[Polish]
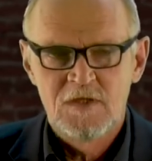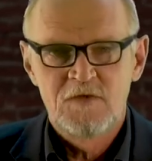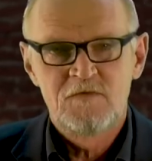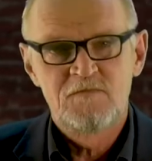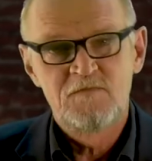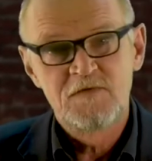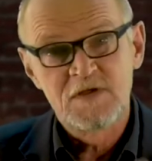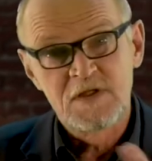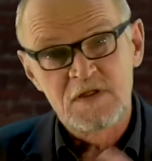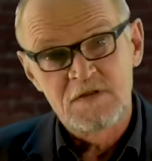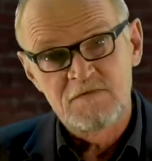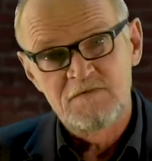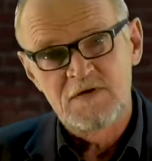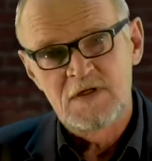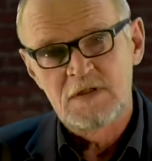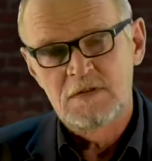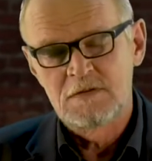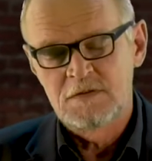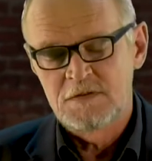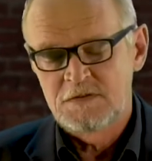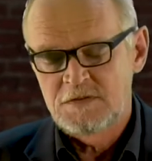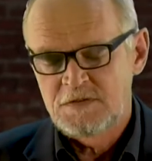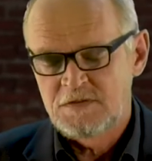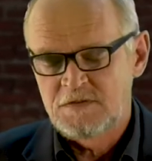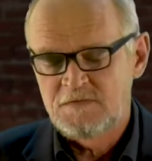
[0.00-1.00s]

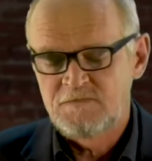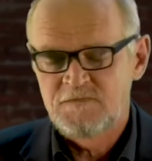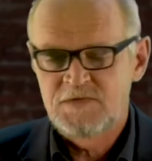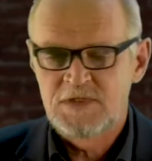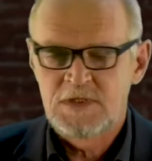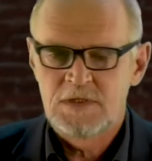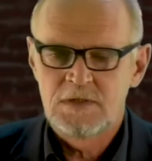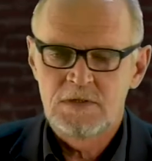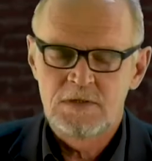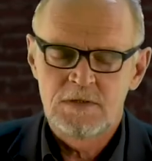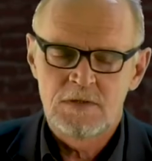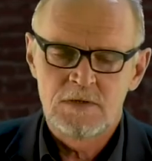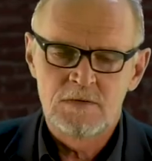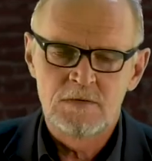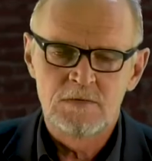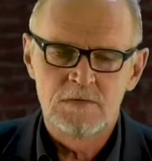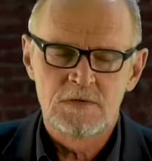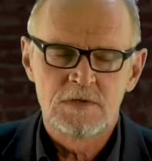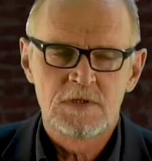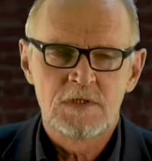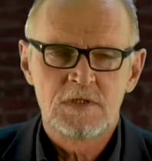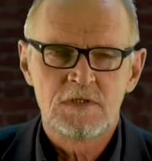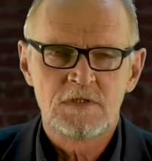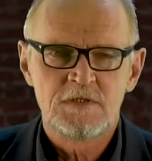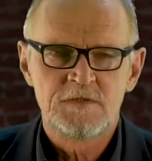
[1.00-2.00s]
wykrywalności w tej
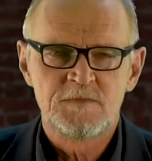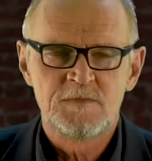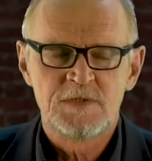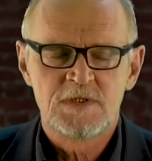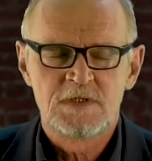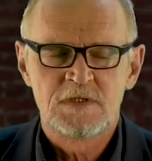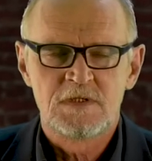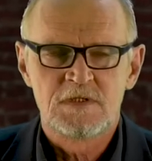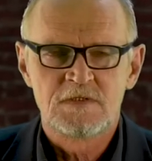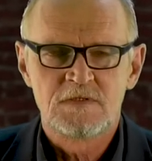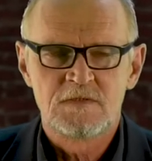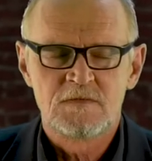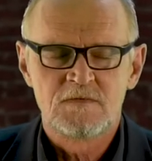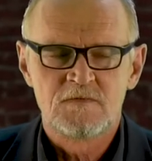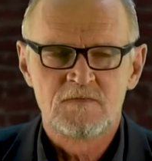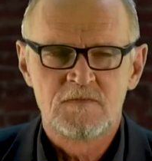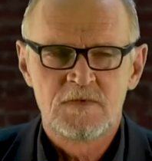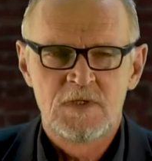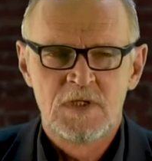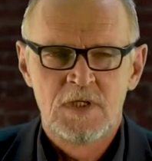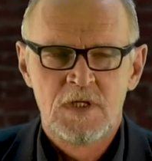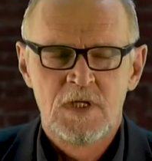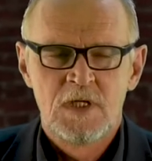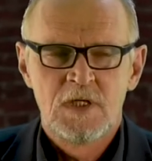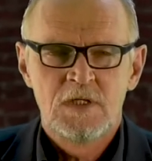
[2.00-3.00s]
ogólnej liczbie testów.
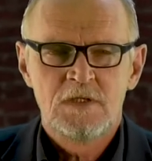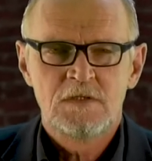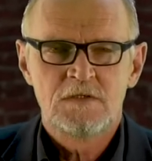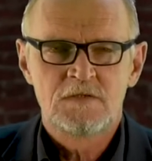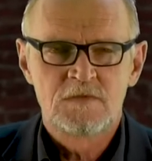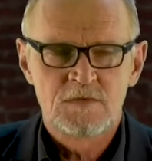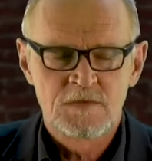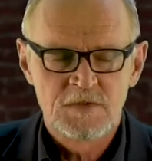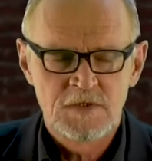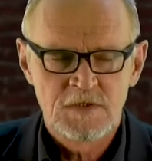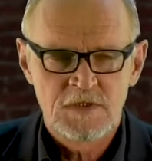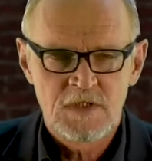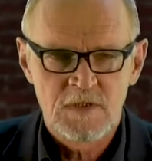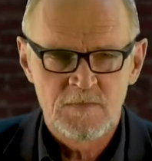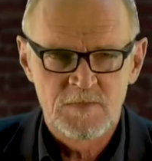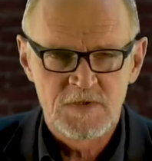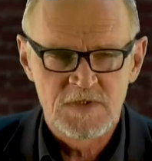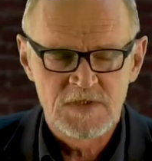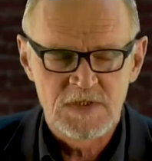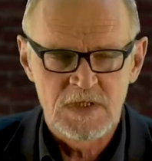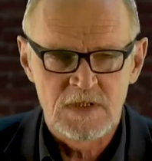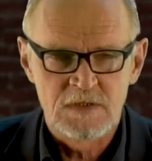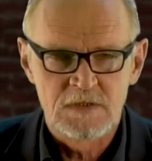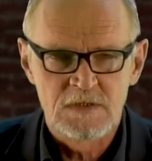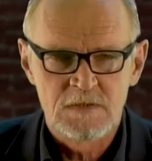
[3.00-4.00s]
I cóż dzisiaj
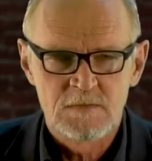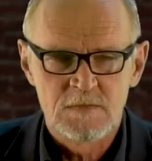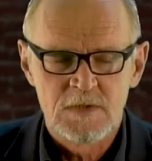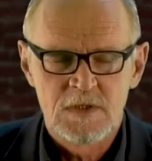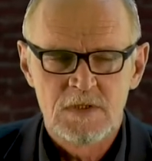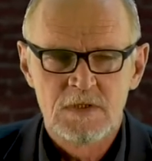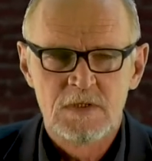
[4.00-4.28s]
poza tym?